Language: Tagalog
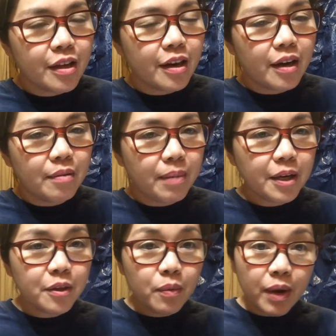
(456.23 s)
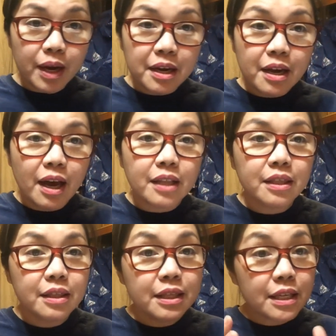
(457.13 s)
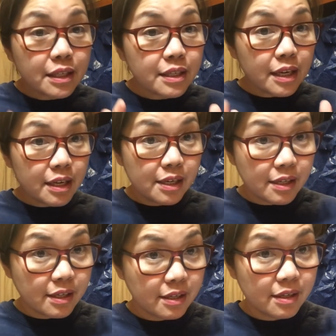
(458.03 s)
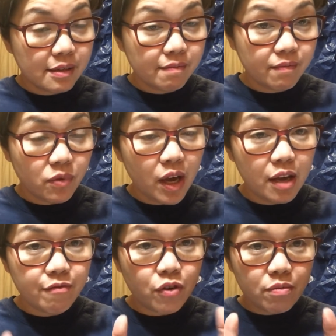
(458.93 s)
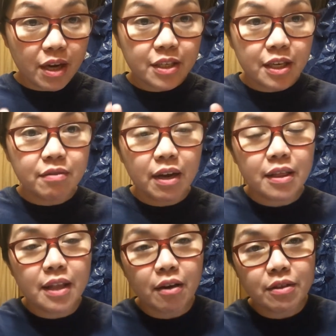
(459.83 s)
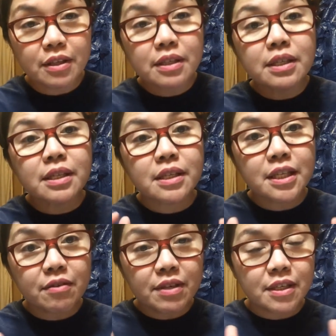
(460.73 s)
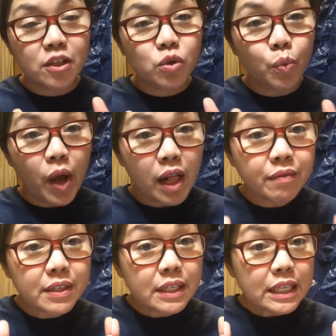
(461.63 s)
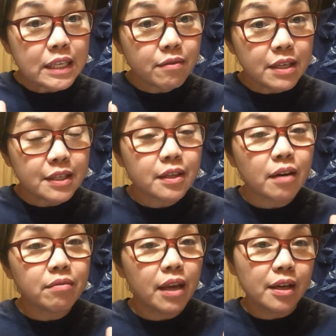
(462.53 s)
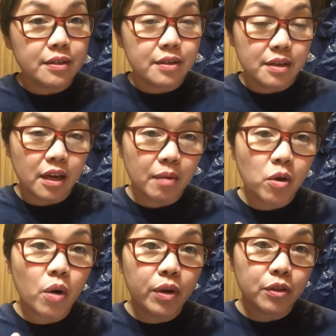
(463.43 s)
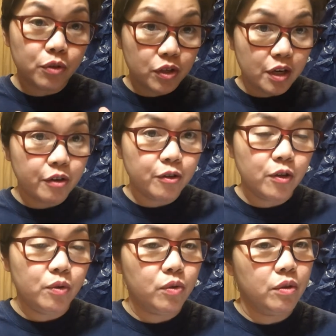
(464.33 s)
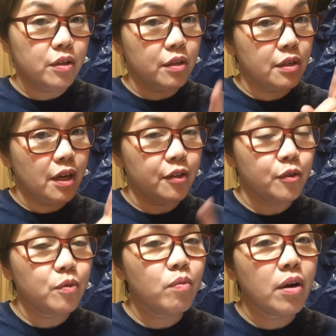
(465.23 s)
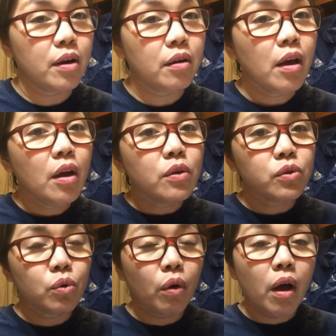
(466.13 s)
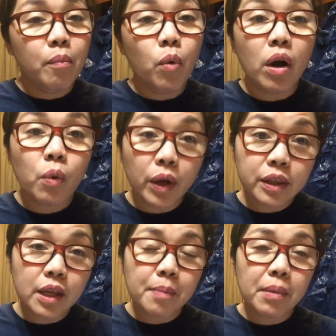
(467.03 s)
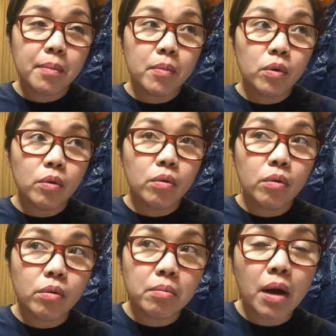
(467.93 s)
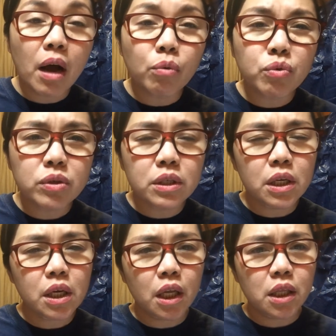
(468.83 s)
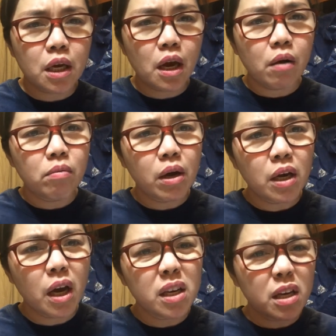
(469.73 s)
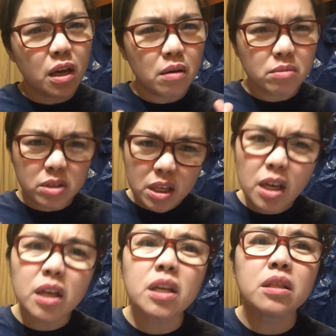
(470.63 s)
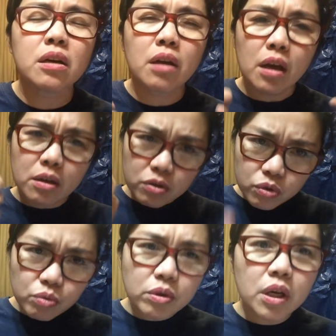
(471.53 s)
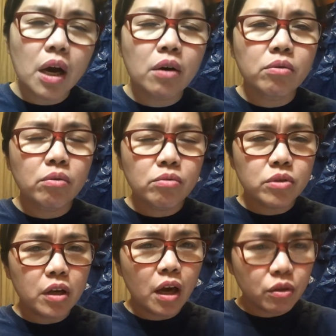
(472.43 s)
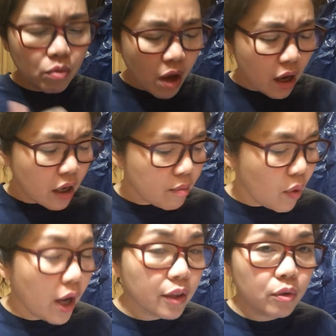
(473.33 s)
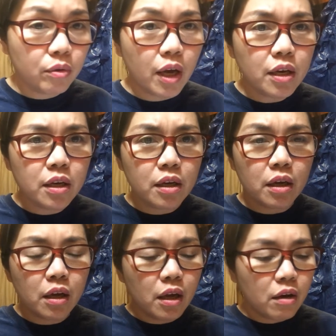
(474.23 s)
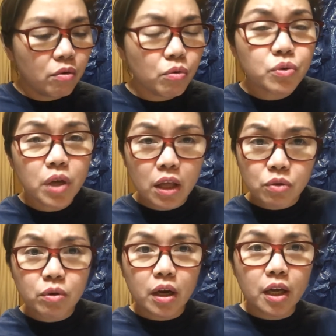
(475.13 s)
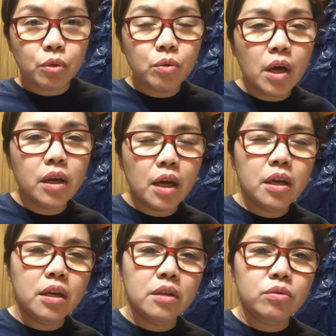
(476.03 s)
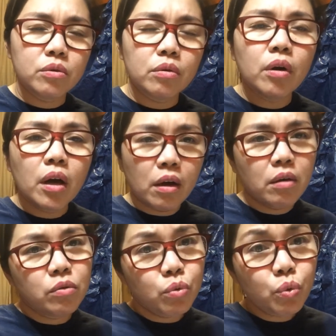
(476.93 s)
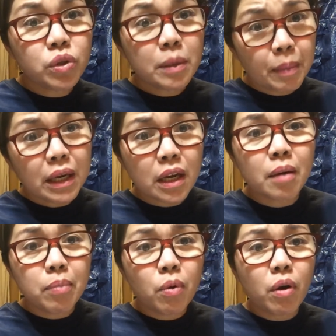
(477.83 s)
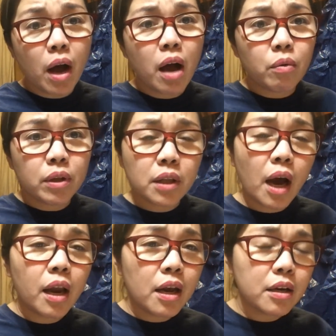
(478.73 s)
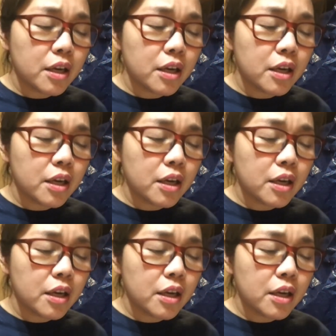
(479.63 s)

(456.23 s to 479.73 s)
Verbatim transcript: uh, by the way, this is Okay, if you're watching right now, this is a series, a 12 series of lesson that I'm going to share to you. So, this is lesson 1. So, muagwanta pa mo o mga unsi katanawan aningam. Sige lang kitag storya o unsay atong angin buhaton aning o unsay atong nakatunan ani. So, dusi pa ni kabuk ha. Agwantaha lang